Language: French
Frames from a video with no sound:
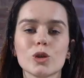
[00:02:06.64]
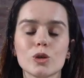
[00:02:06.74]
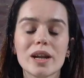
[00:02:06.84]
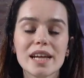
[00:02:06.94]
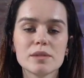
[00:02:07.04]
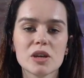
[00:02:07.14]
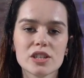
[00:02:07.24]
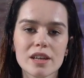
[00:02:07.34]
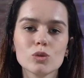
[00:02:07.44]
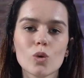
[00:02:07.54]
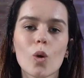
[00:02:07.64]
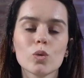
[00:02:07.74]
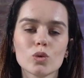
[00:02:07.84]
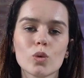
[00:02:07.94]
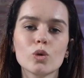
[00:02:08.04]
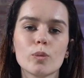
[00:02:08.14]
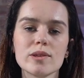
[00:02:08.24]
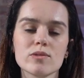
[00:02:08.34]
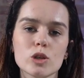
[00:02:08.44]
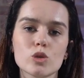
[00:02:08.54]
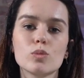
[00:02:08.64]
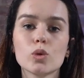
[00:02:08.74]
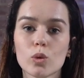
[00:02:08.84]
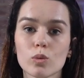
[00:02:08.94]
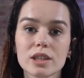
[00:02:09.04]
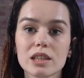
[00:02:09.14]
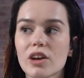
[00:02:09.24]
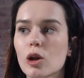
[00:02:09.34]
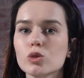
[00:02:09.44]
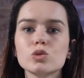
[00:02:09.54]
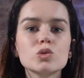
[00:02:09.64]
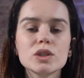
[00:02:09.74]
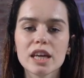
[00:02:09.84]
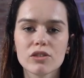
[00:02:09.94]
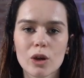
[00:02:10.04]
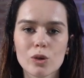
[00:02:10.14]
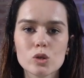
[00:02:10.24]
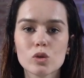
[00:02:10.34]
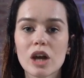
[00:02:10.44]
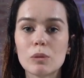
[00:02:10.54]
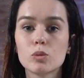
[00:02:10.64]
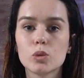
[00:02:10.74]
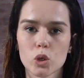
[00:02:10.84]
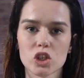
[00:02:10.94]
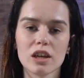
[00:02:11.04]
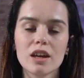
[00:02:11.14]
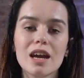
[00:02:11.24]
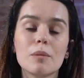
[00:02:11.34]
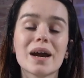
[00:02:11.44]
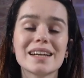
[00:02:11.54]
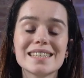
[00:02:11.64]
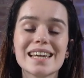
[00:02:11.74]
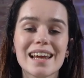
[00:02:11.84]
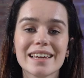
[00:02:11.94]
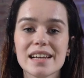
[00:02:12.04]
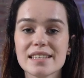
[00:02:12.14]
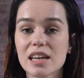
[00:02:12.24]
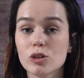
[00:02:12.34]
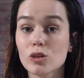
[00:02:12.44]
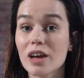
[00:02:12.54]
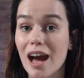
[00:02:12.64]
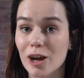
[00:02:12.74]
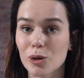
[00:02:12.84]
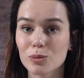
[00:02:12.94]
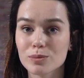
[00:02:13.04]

Dans le malade imaginaire, nous rencontrons le personnage de Purgon, qui fait alors tout de suite référence au verbe purger, pratique à laquelle s'adonne Argan.